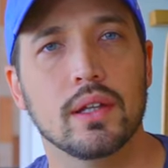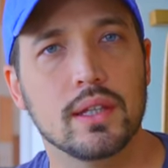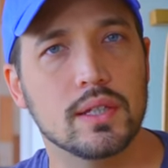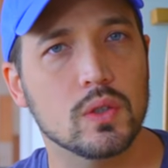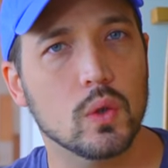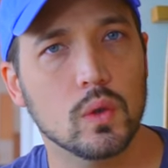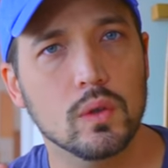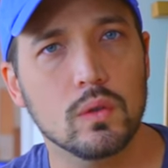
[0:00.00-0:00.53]
で
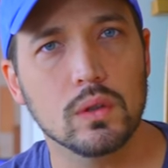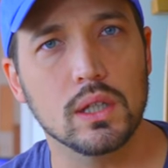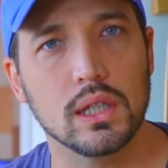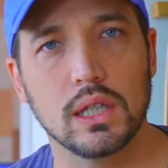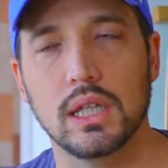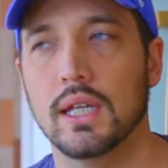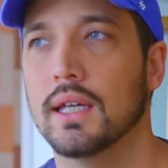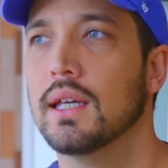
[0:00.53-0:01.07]
その時
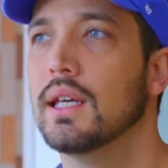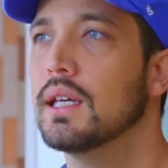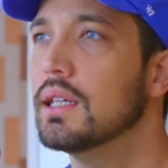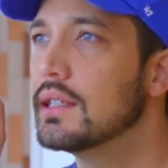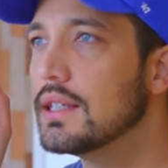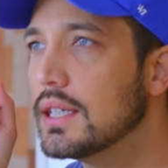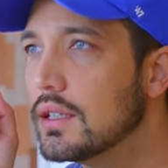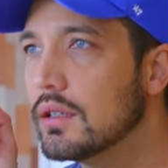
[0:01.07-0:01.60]
に
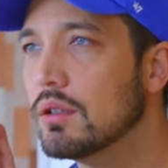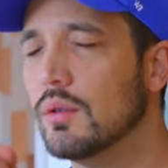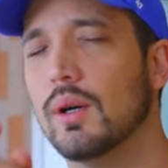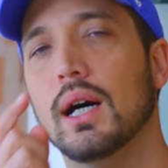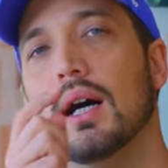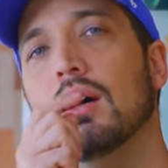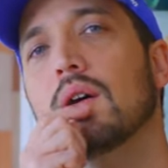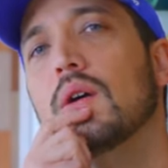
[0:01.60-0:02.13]
聞くの
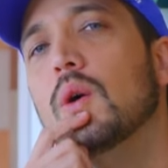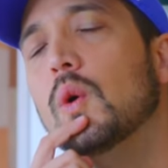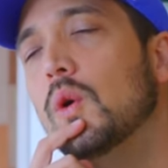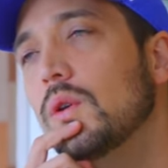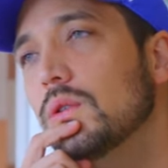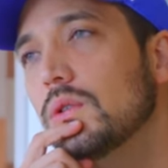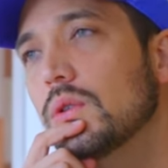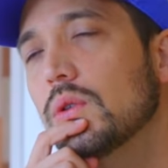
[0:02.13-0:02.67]
は、
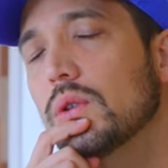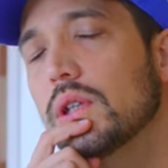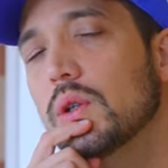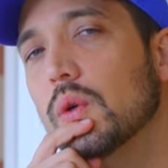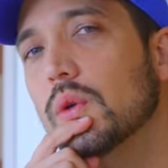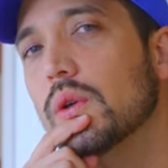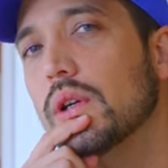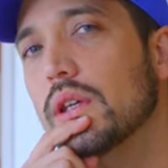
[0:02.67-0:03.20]
本当
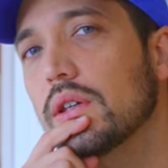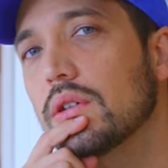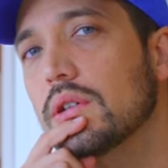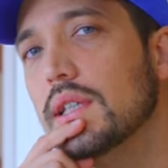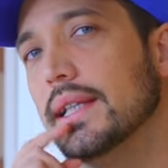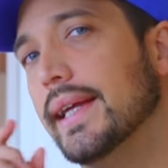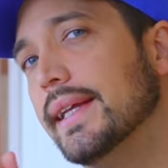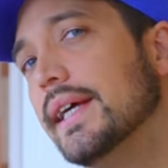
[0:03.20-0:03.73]
にこの理由っ
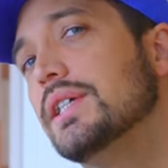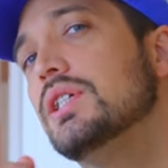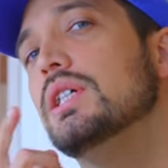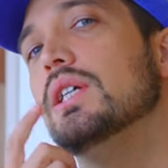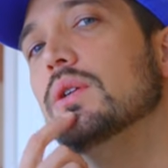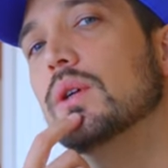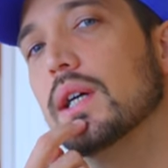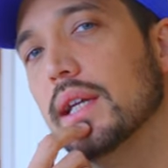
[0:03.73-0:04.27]
て正
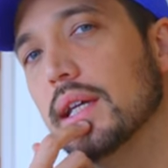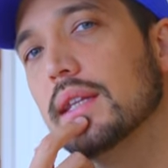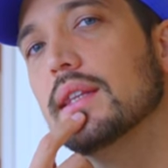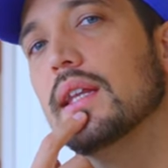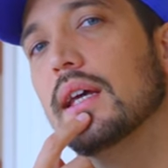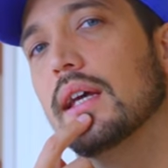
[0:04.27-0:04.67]
しいのかなっ